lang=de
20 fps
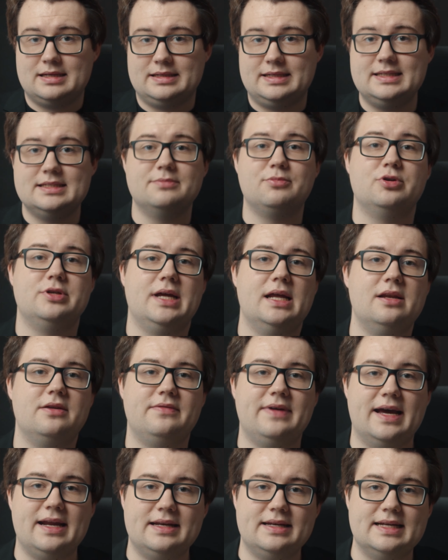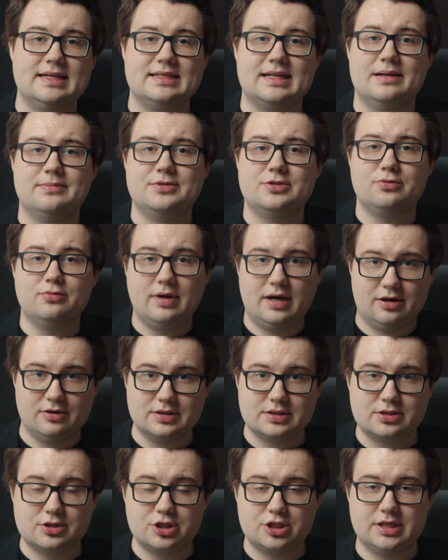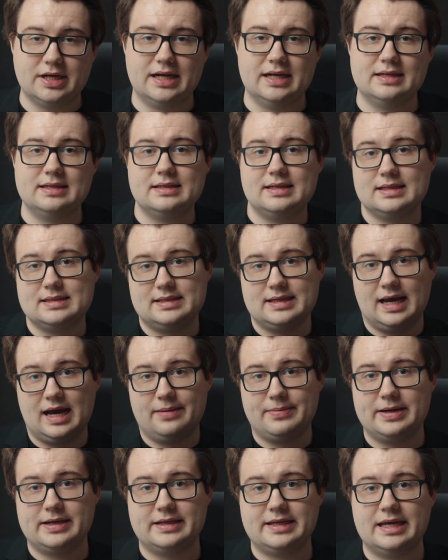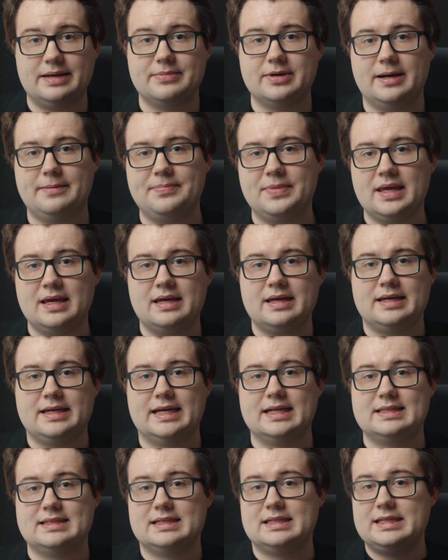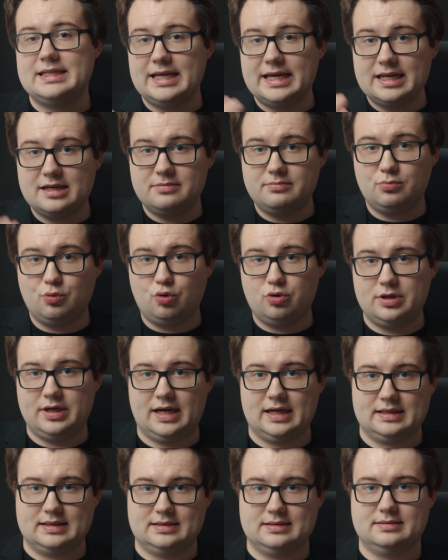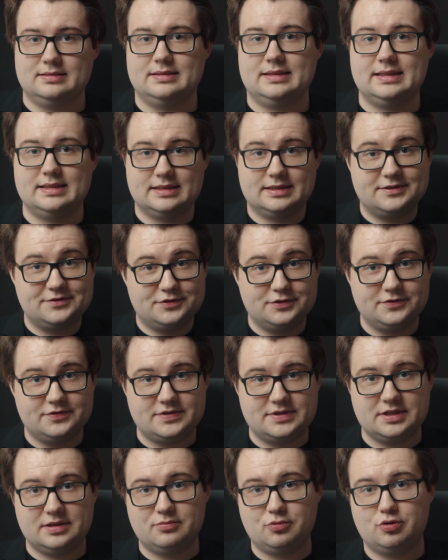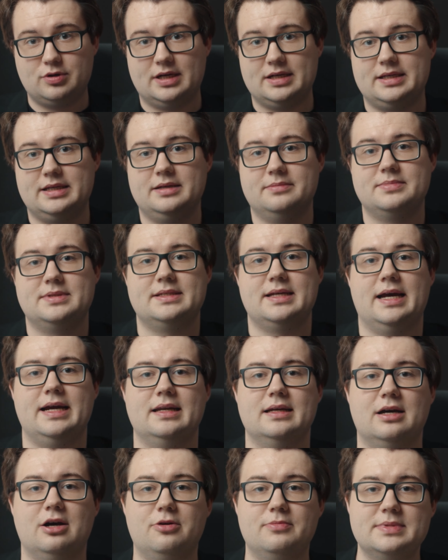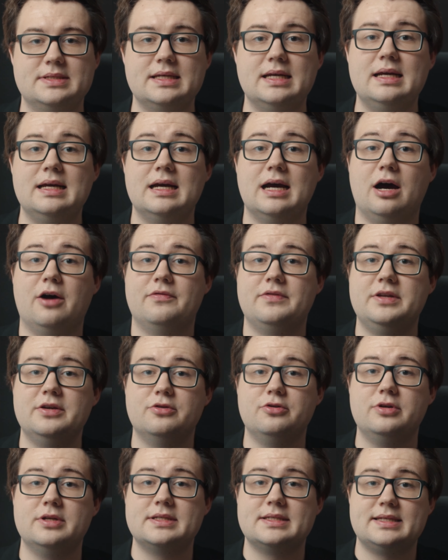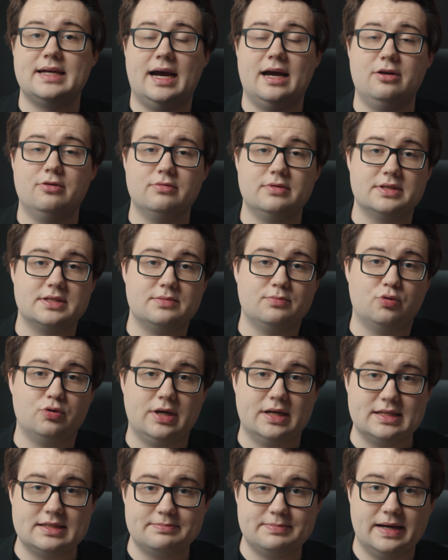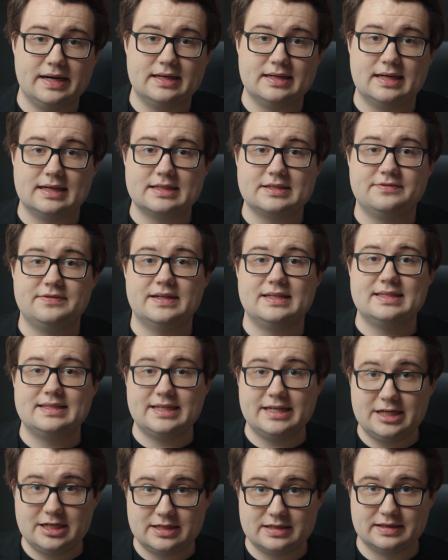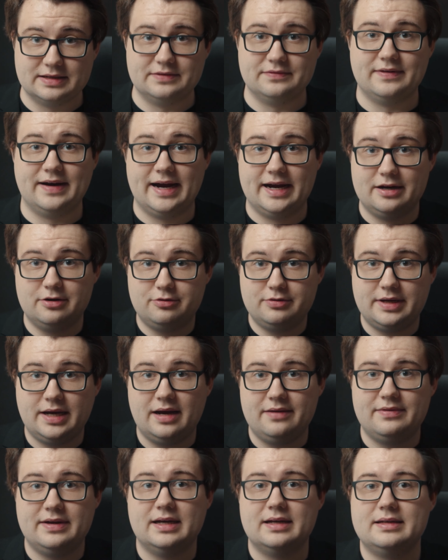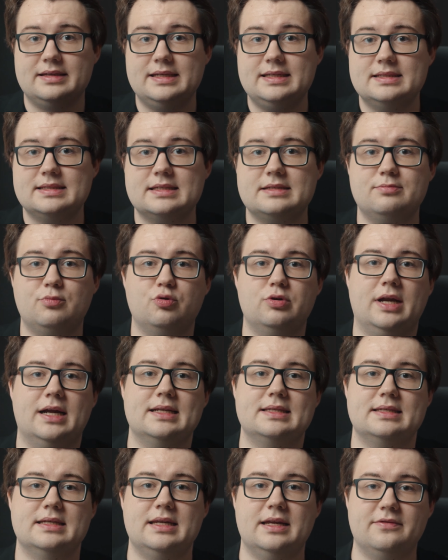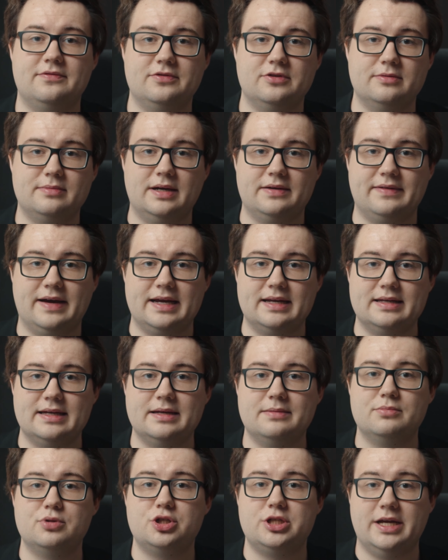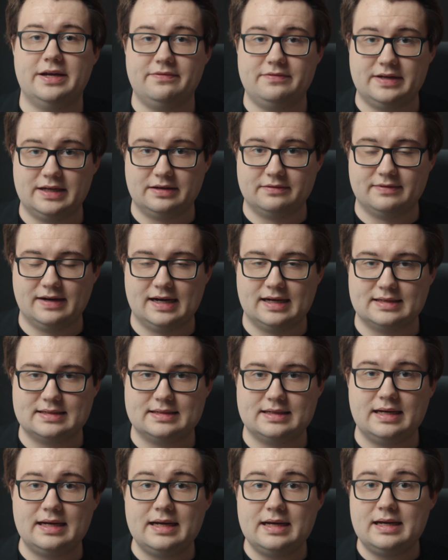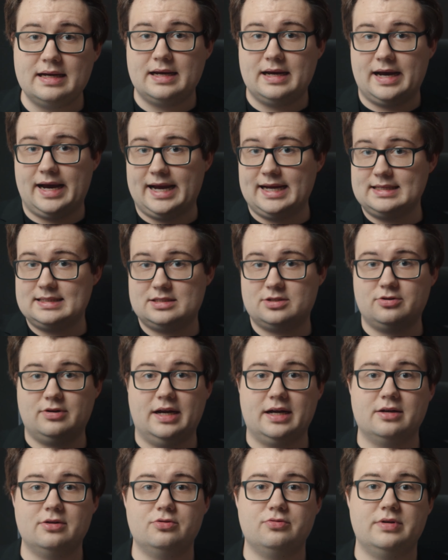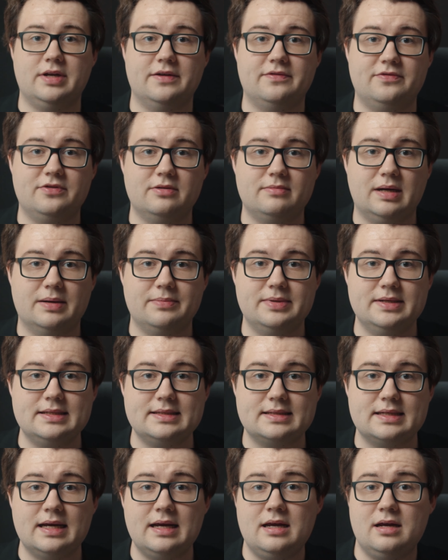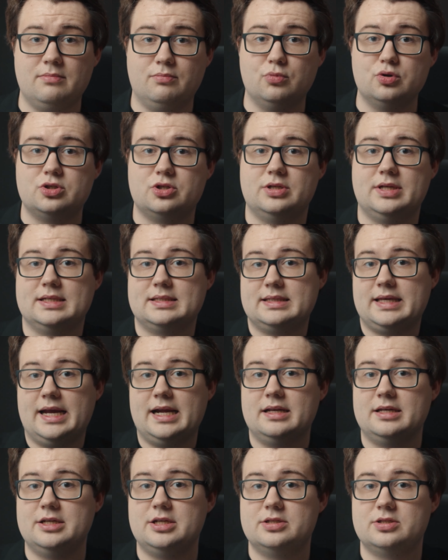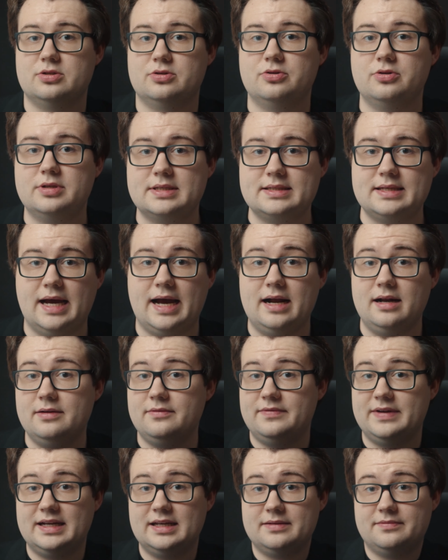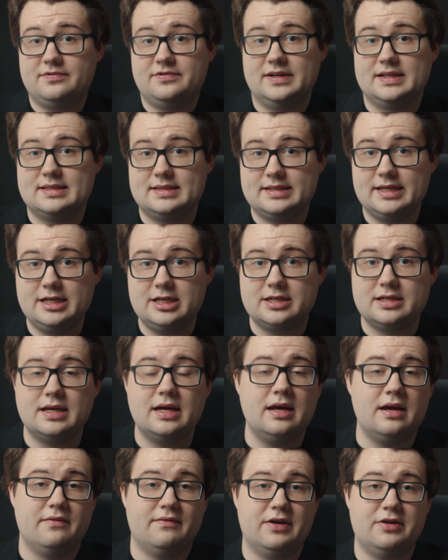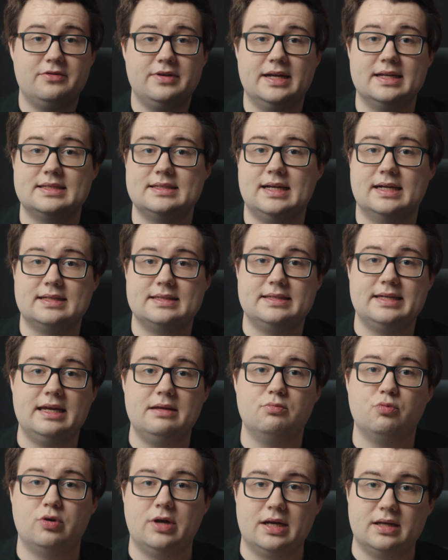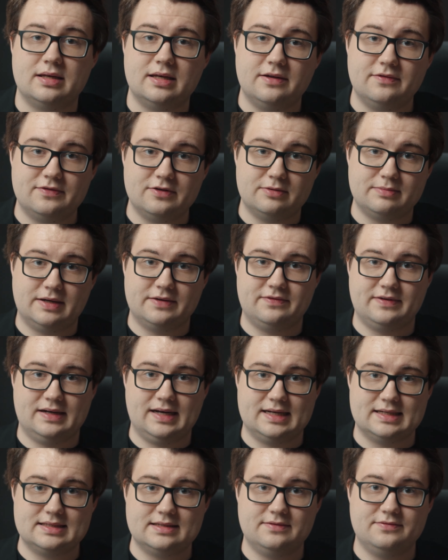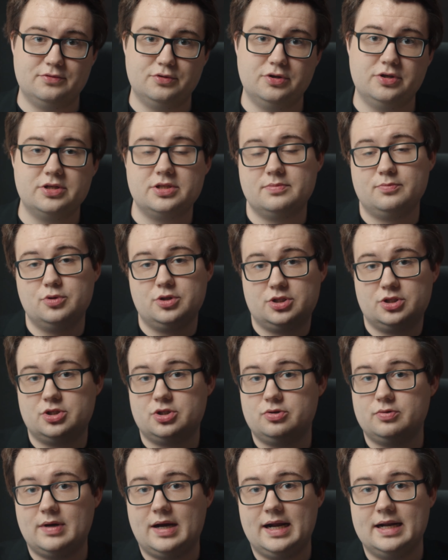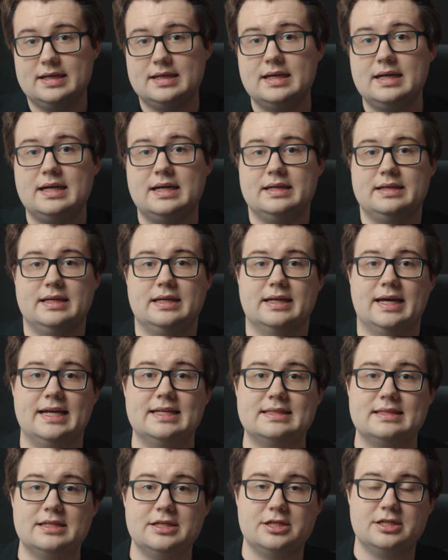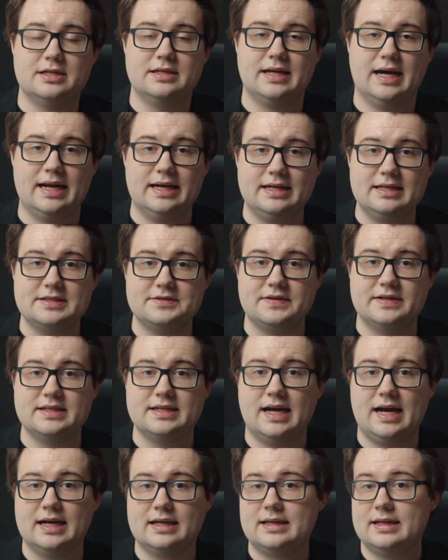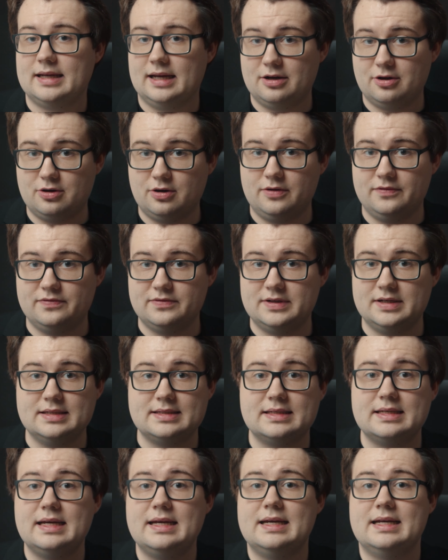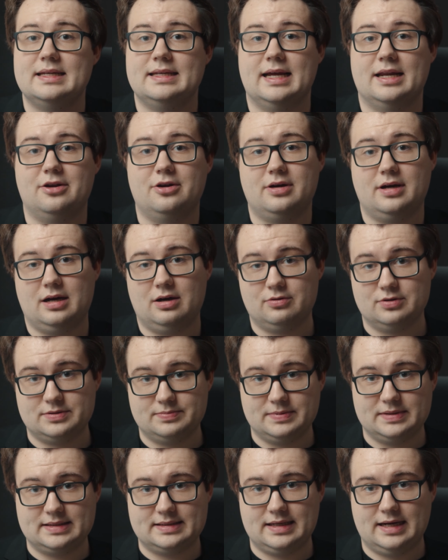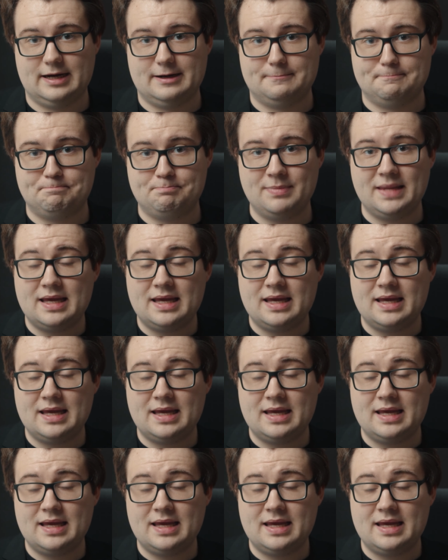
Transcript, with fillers: Diese Modelle werden deshalb so ausgestaltet, dass der Arbeitgeber jetzt in jedem Monat dieses 15-monatigen Zeitraums auf die Rückzahlung des Monatsbeitrags verzichtet, weil du ja während dieses Monats in der Firma weiterhin beschäftigt warst. Heißt, solange du in der Firma bist, musst du das Geld nicht zurückzahlen wegen dem Verzicht wenn du jetzt nach zehn Monaten die Firma verlassen würdest, müsstest du halt den restlichen Darlehensvertrag, der dann noch offen ist, dann noch ausbezahlen.